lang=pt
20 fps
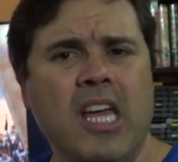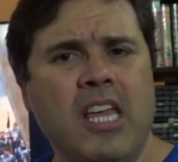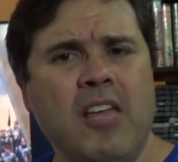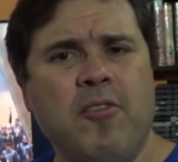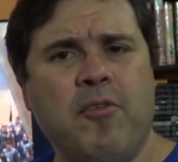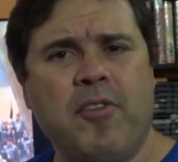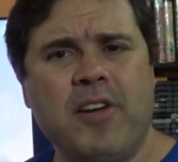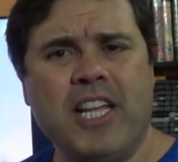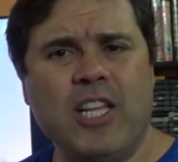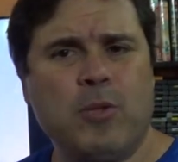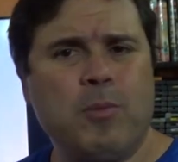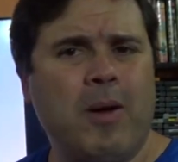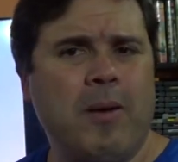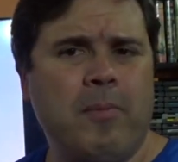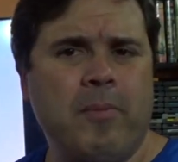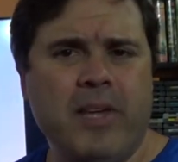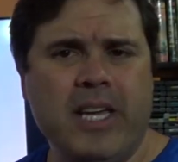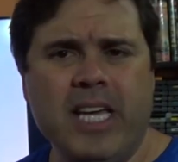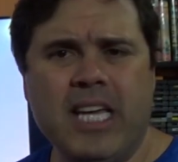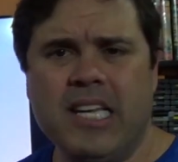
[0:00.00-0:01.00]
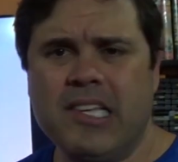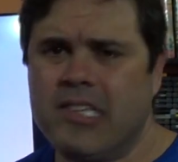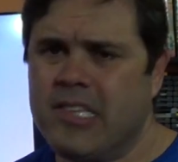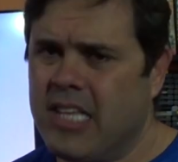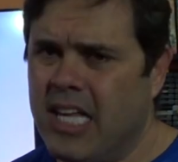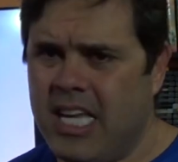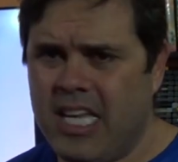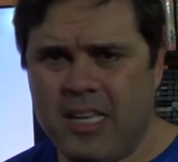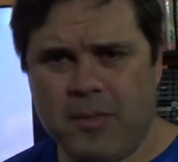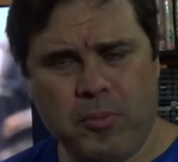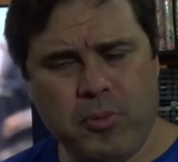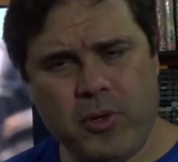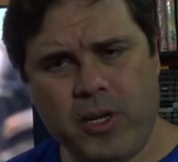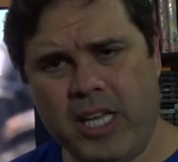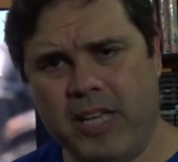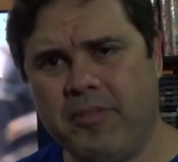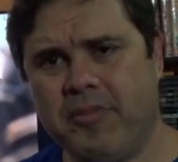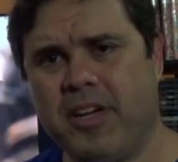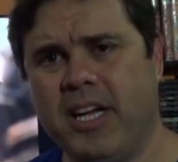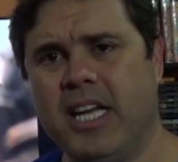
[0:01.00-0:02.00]
enfrenta uma besta e por
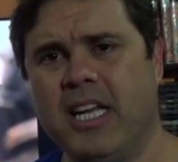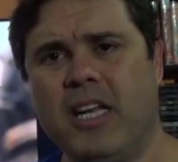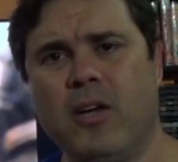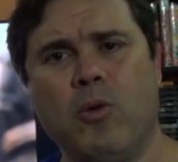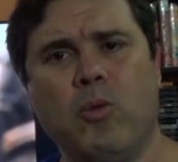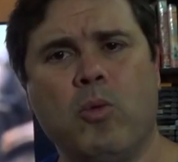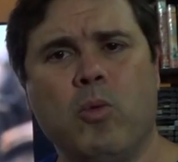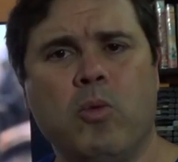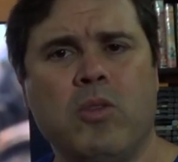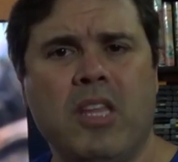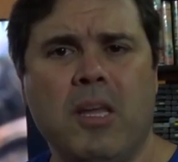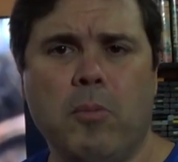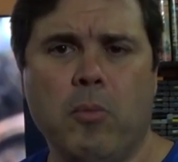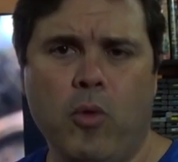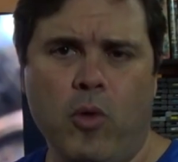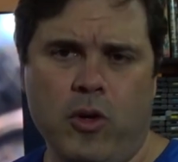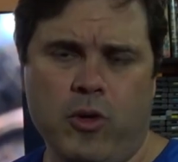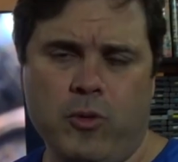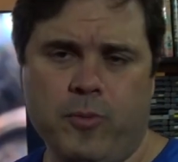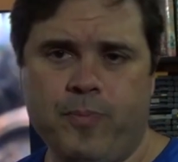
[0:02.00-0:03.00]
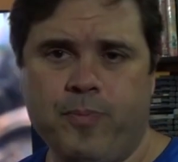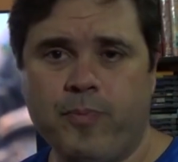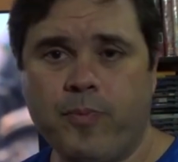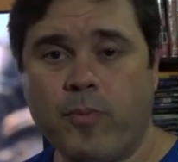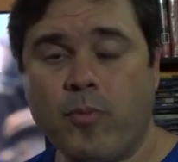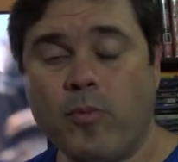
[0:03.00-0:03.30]
aí vai, né, um demônio